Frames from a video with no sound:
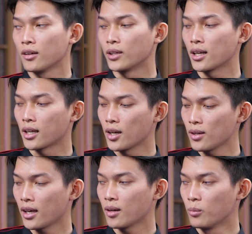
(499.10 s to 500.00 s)
Cho nên là nếu
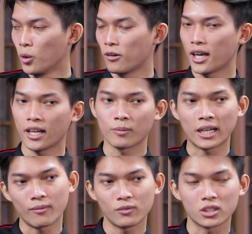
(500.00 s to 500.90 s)
như anh em mua về anh em
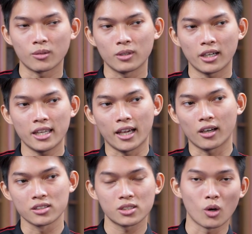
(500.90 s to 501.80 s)
cắm vào trong những cái dàn
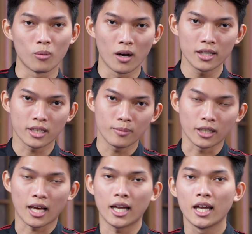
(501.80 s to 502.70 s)
console mới thời điểm
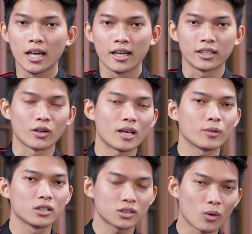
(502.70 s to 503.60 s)
hiện nay thì nó
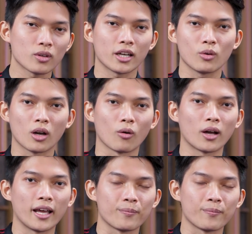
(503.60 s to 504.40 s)
đáp ứng tốt cho cái nhu cầu của anh